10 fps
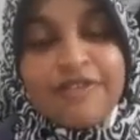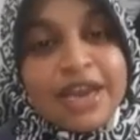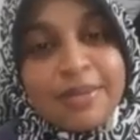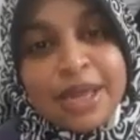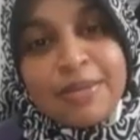
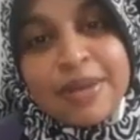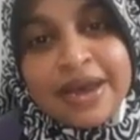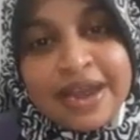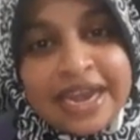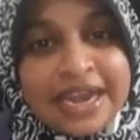வளமைக்கு
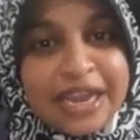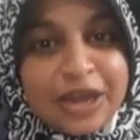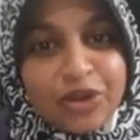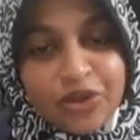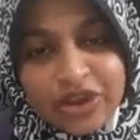மாறாக
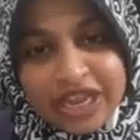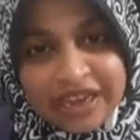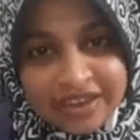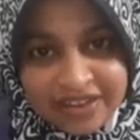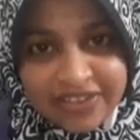இன்றைக்கி நான் உங்களுக்கு ஒரு
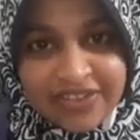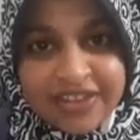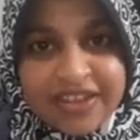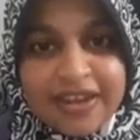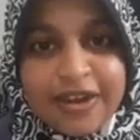
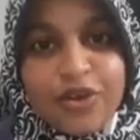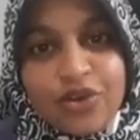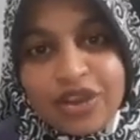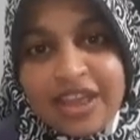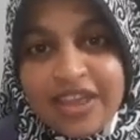இன்ட்ரெஸ்டிங்கான
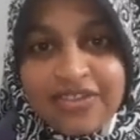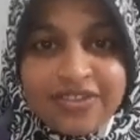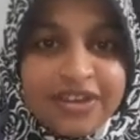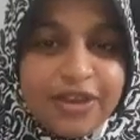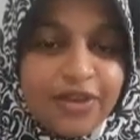ஒரு கேஸ்
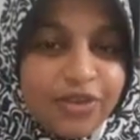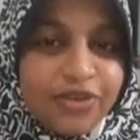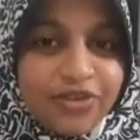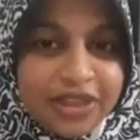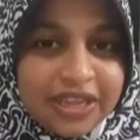ஸ்டடியை
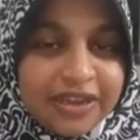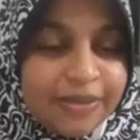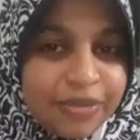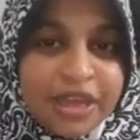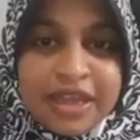கொண்டுட்டு
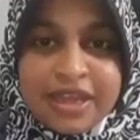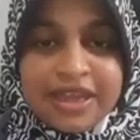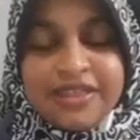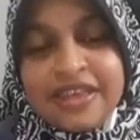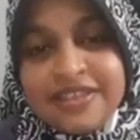வந்திருக்கிறேன்
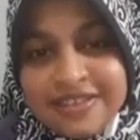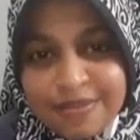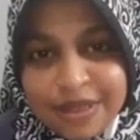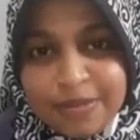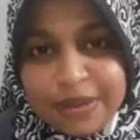இது எது
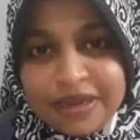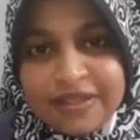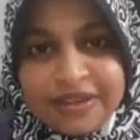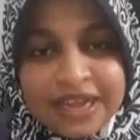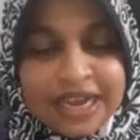
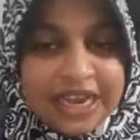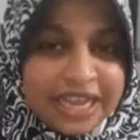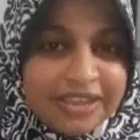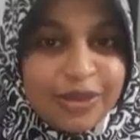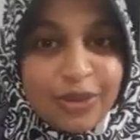சம்மந்தப்பட்டதுண்டா
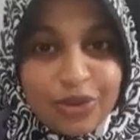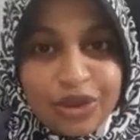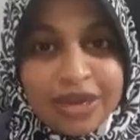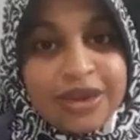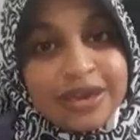லஞ்ச
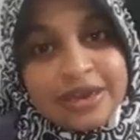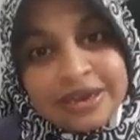ஊழல்